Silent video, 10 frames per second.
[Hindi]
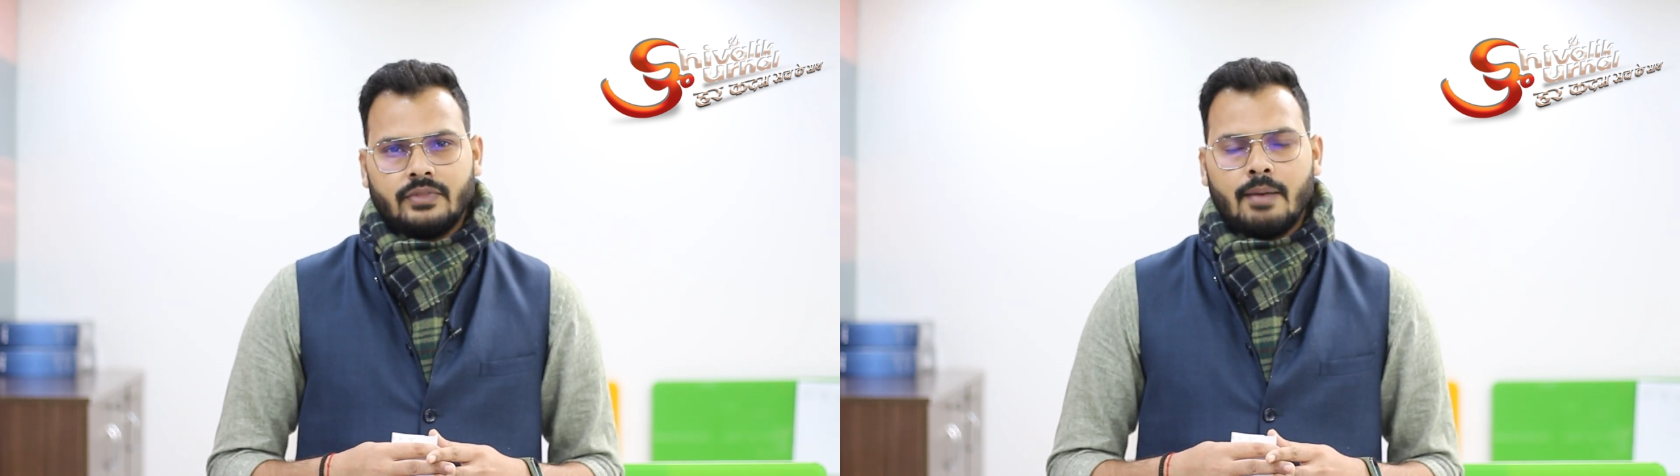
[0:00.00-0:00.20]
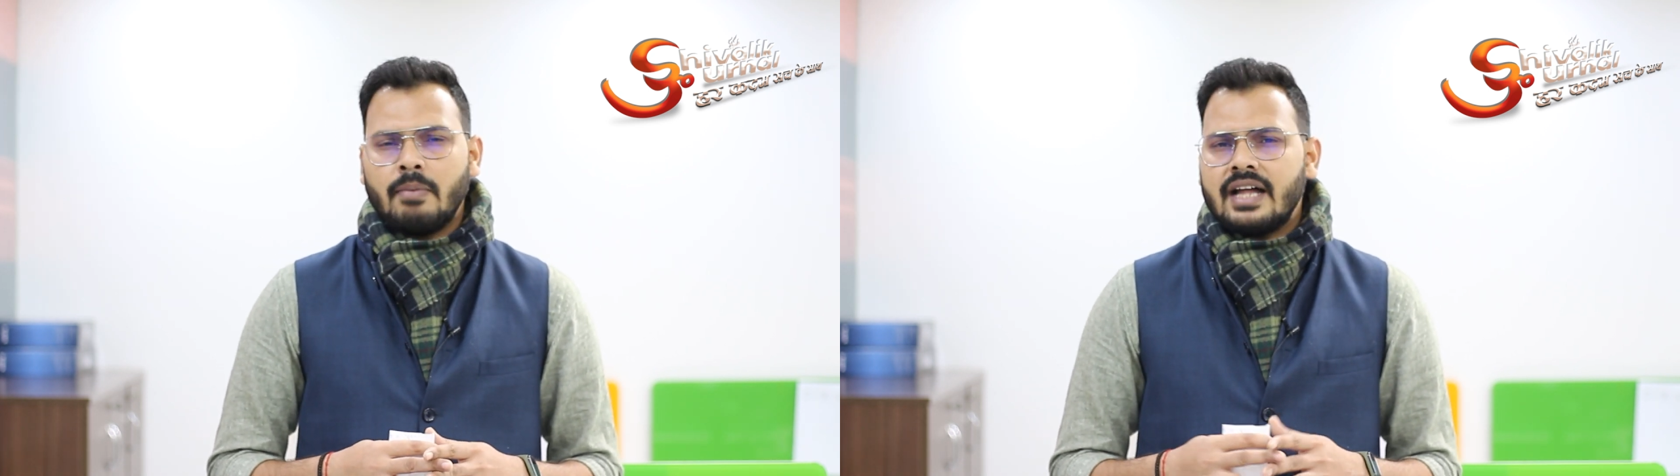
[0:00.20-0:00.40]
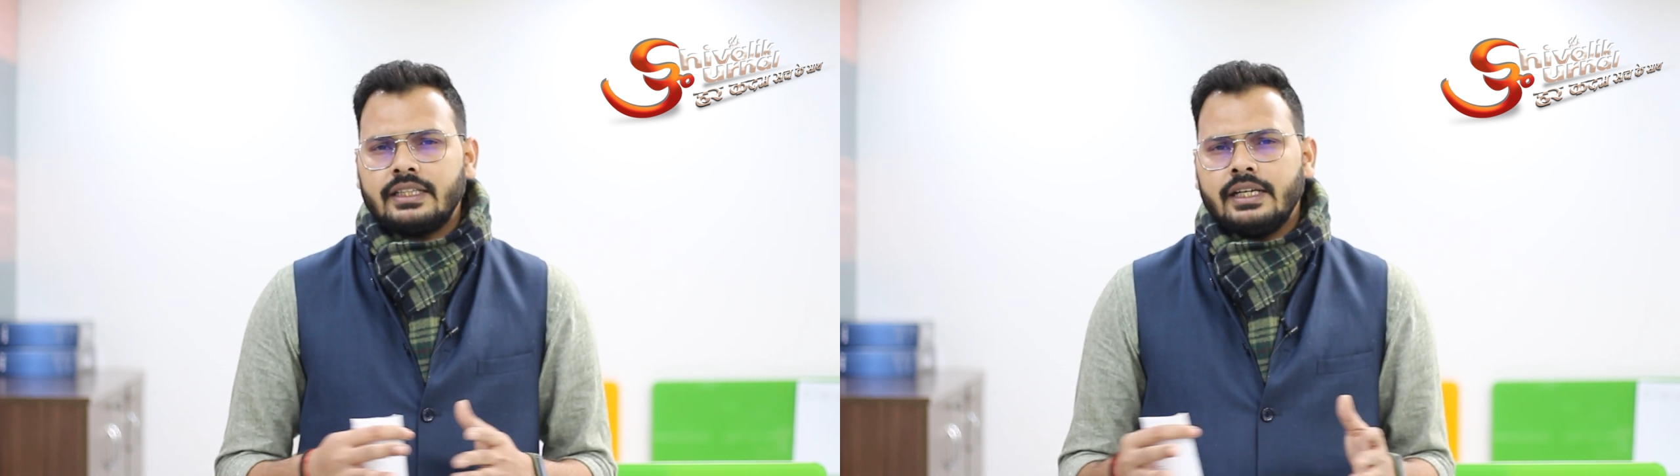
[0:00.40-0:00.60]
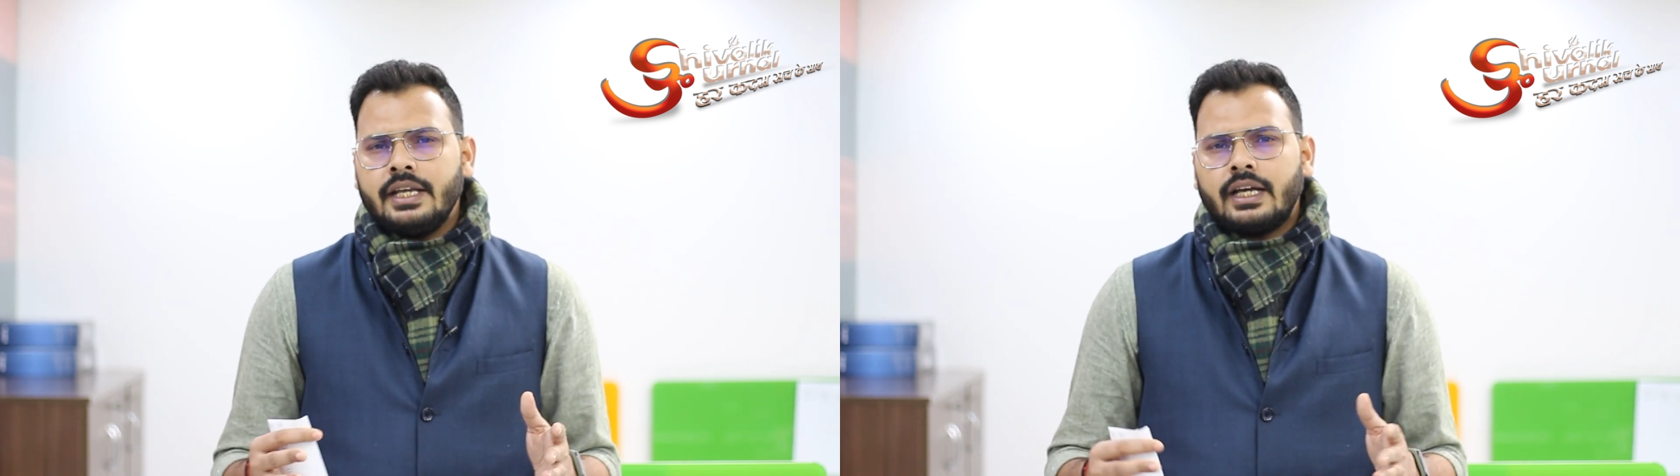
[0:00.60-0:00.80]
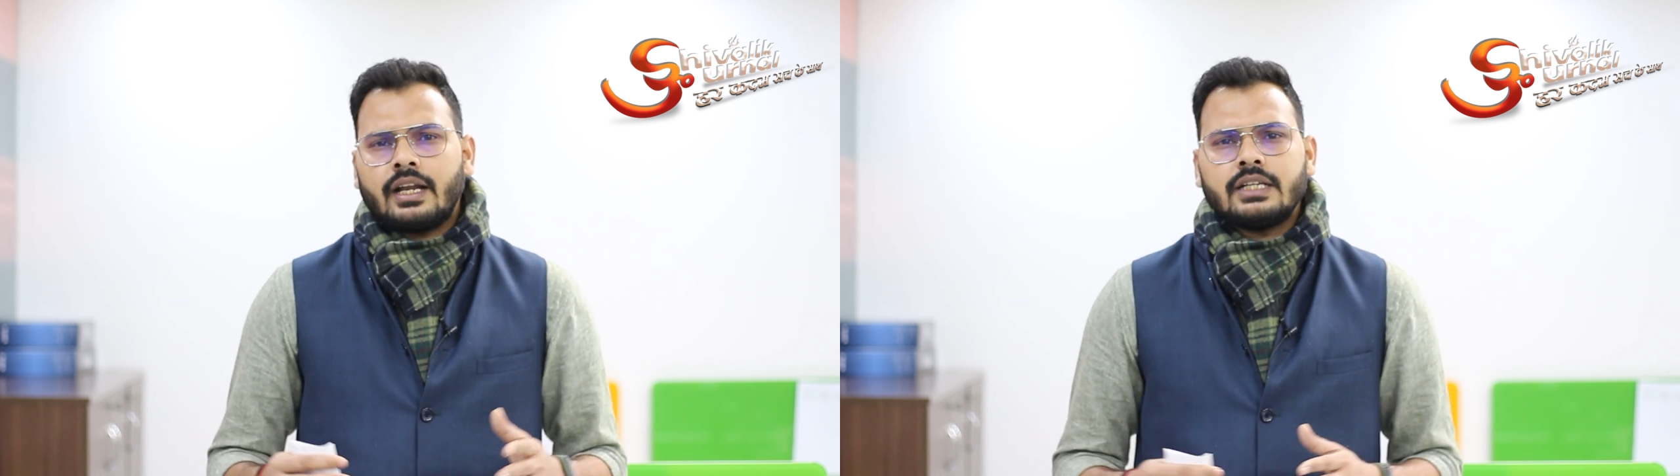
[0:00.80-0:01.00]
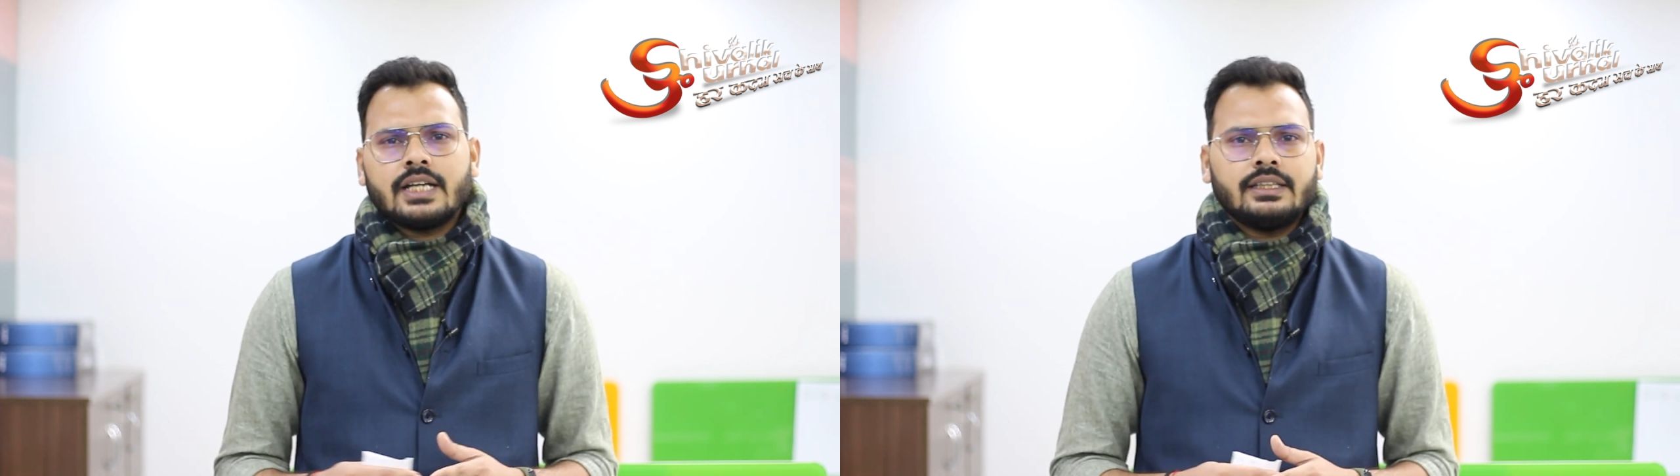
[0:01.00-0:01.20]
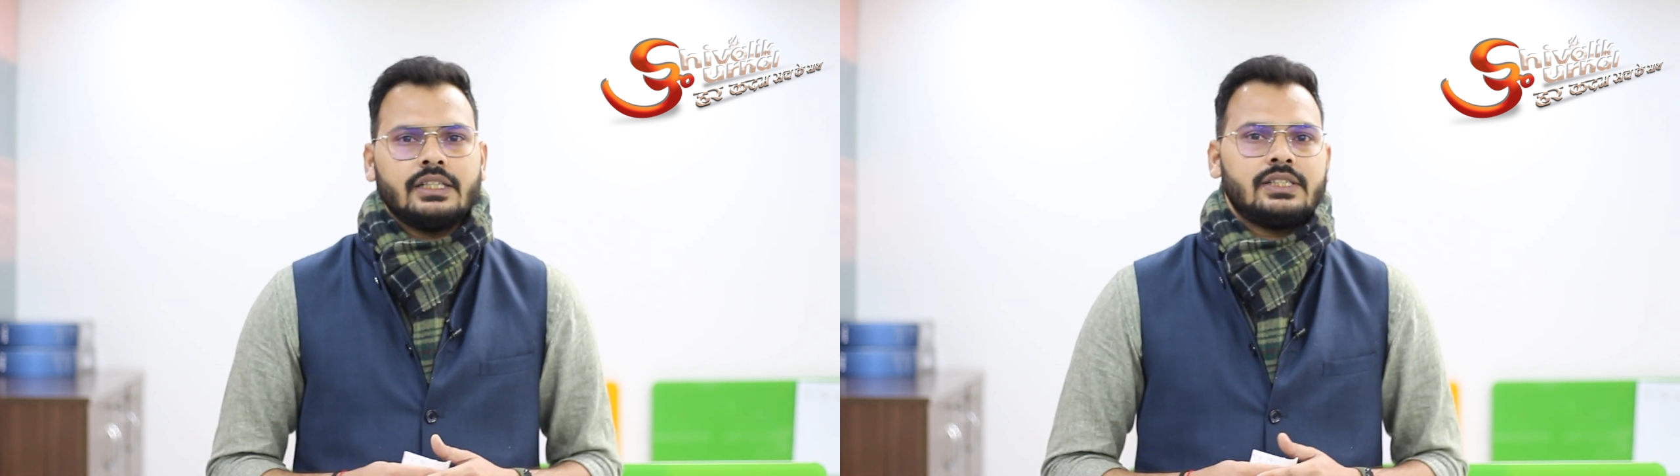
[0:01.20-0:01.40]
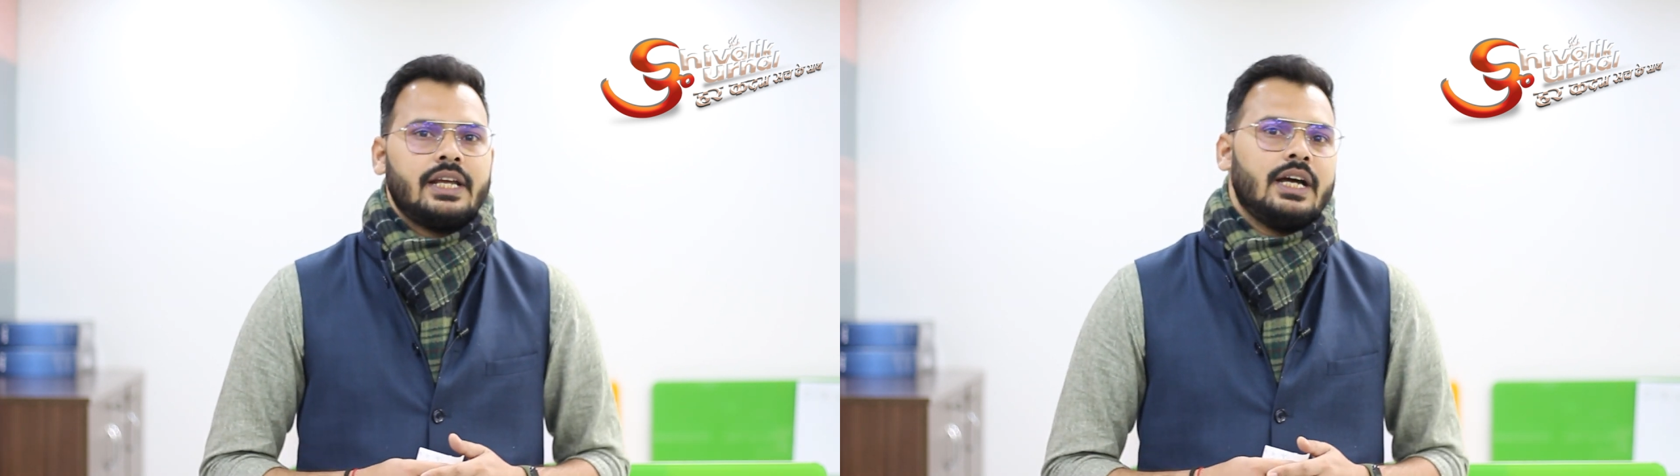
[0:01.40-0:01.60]
हम बात ही नहीं करना
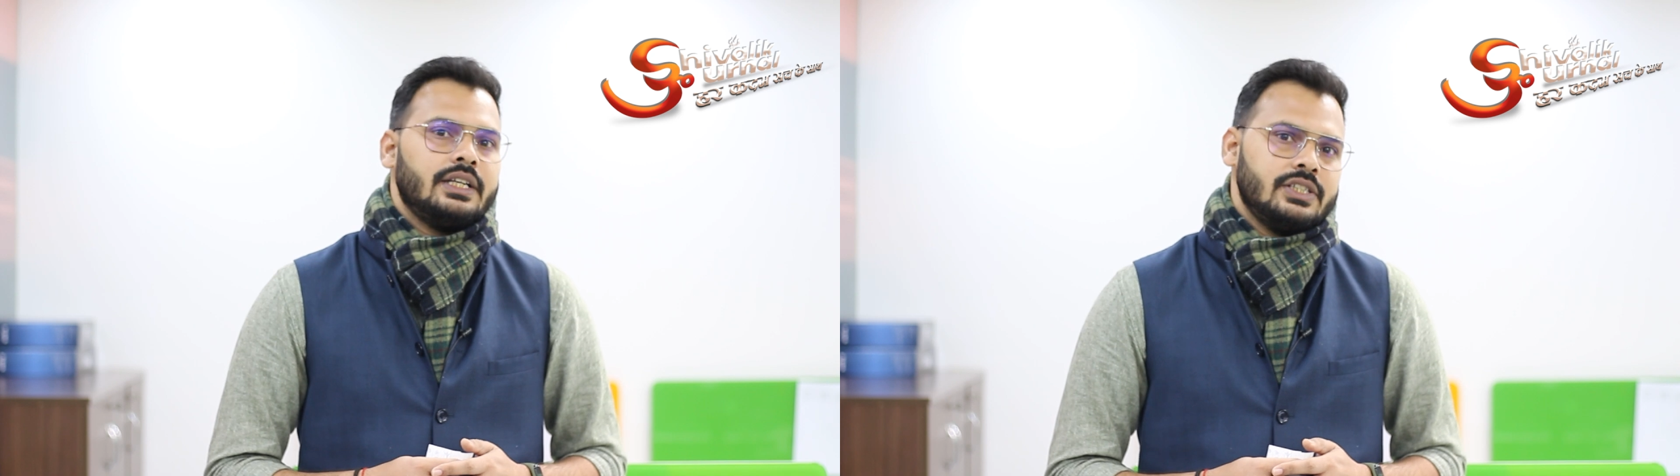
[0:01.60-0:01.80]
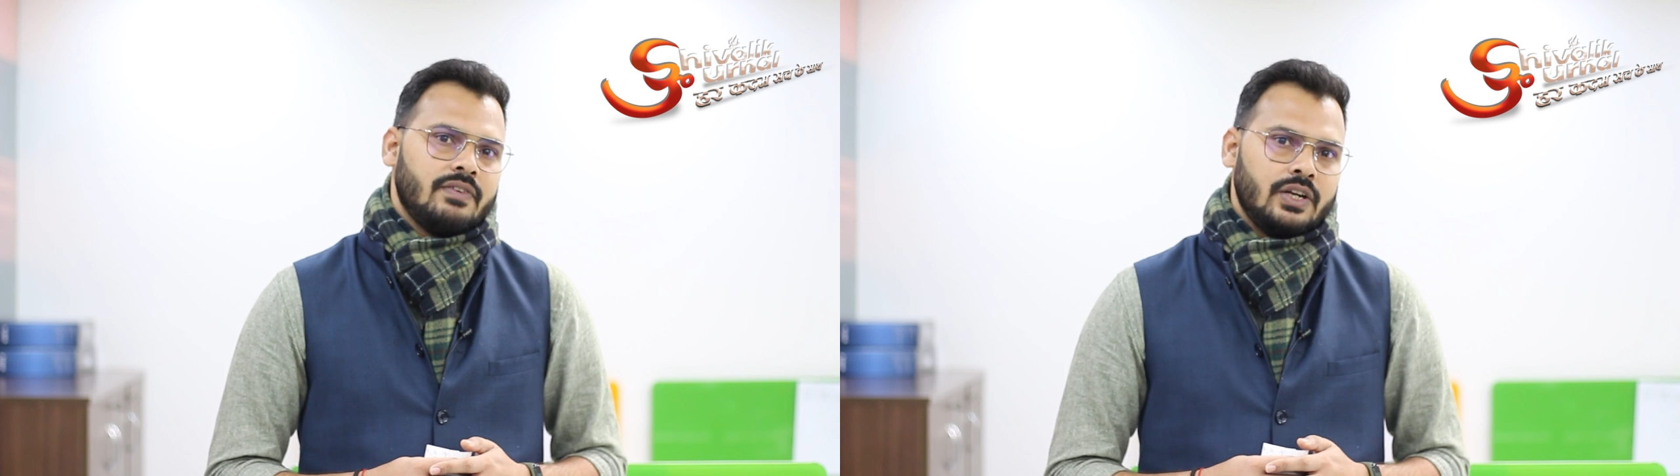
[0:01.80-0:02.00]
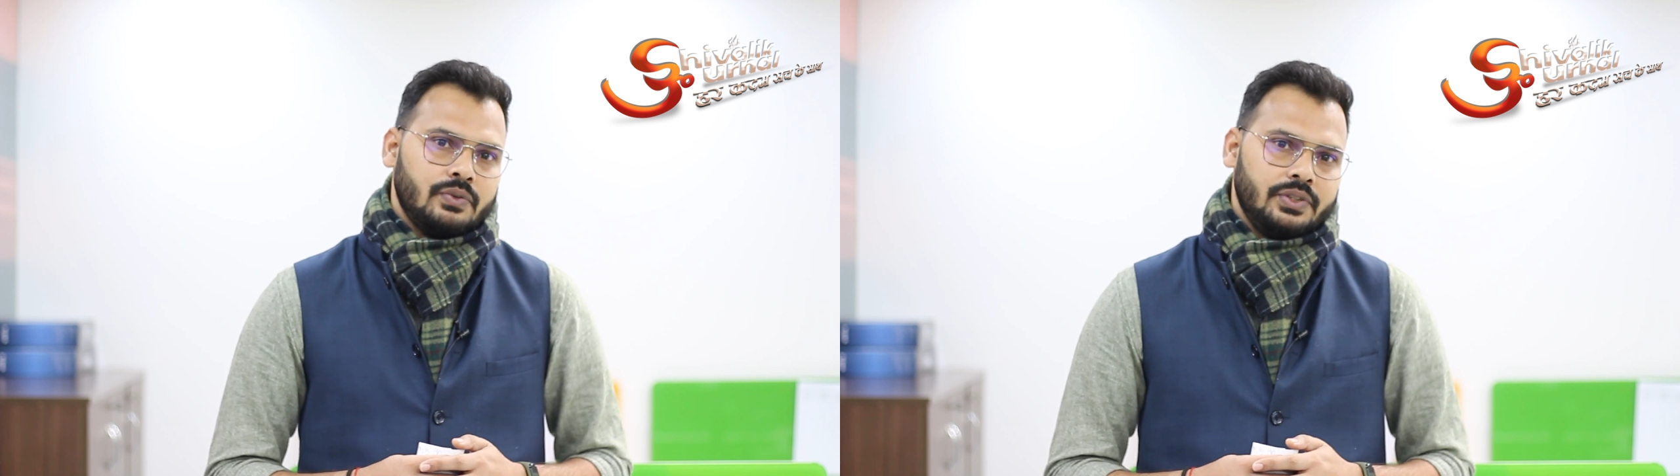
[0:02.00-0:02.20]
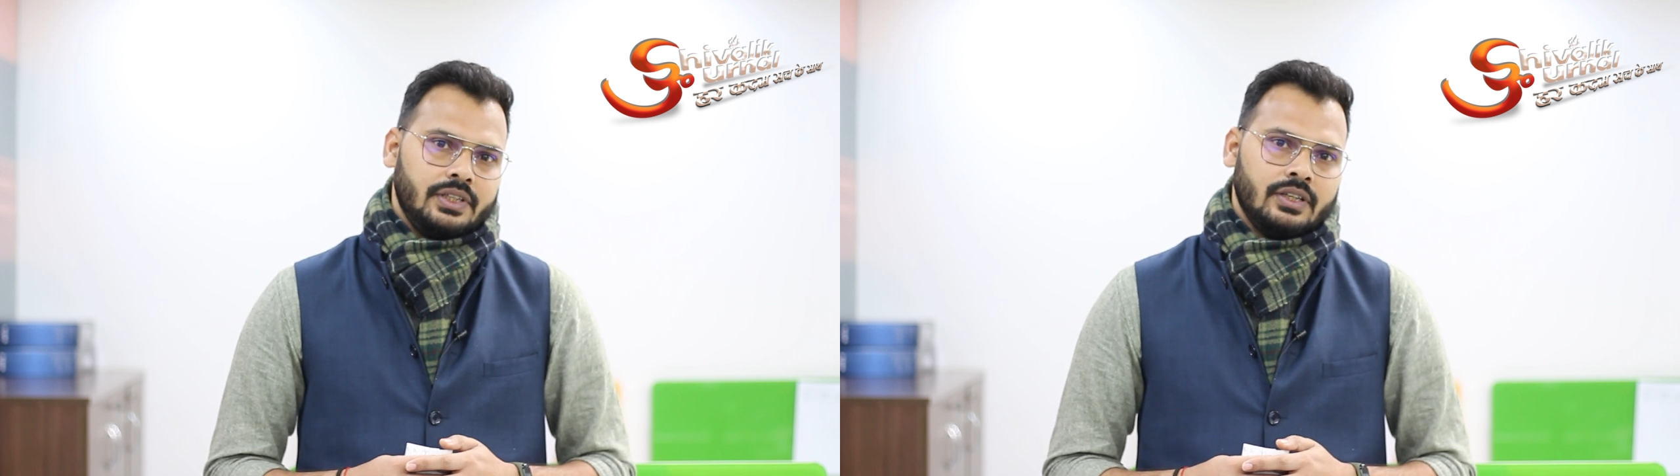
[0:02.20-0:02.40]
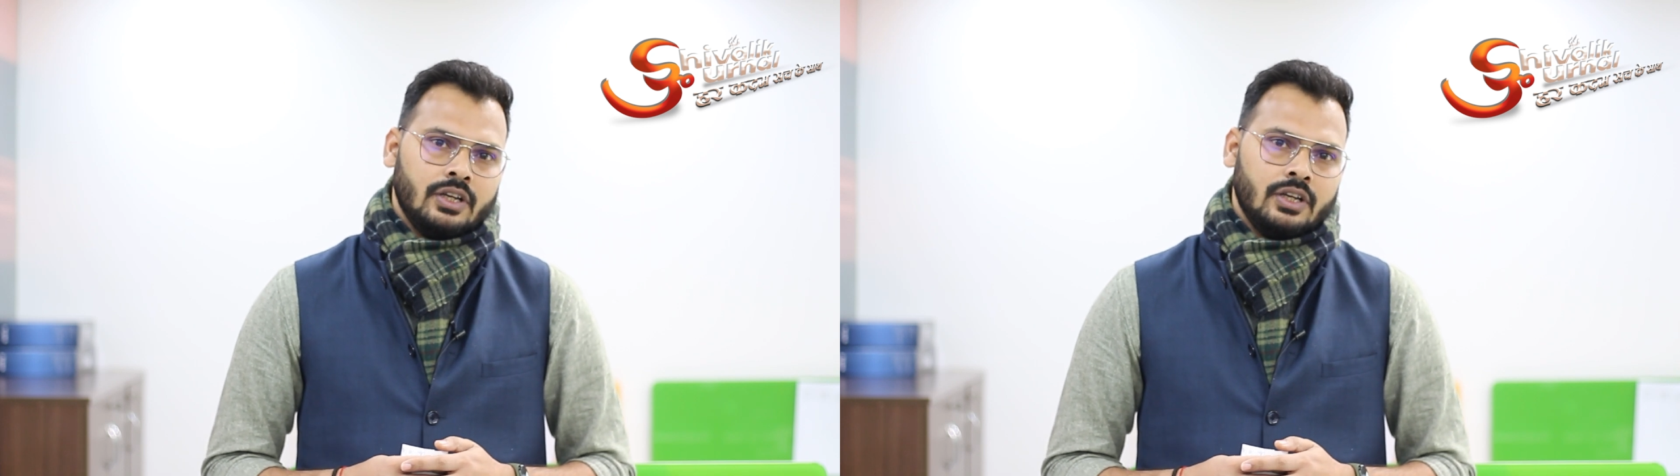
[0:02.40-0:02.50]
चाहते सेना के जवानों की